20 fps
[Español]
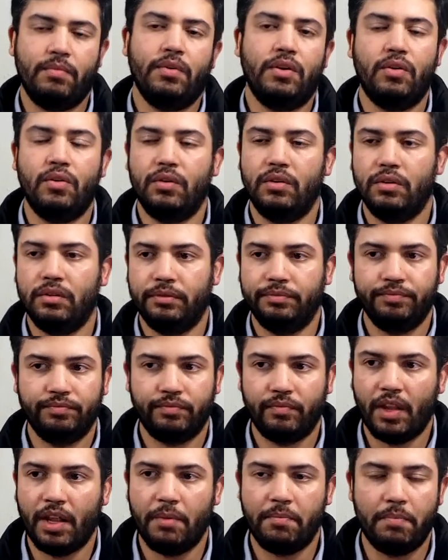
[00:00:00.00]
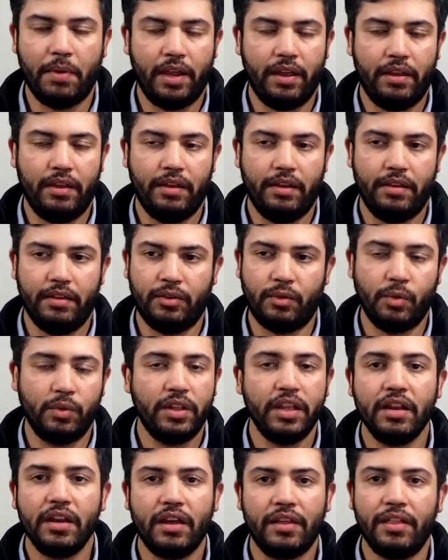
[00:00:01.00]
o eh,
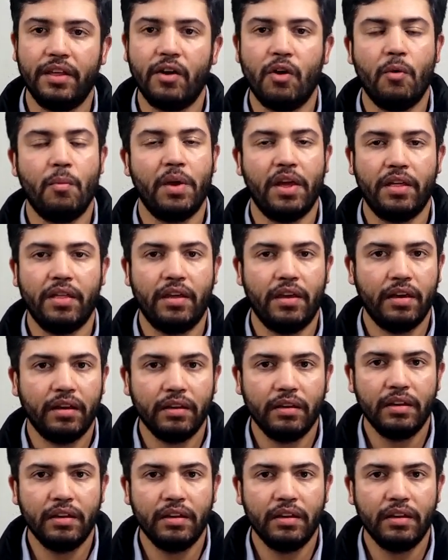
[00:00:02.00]
rutinas de comedia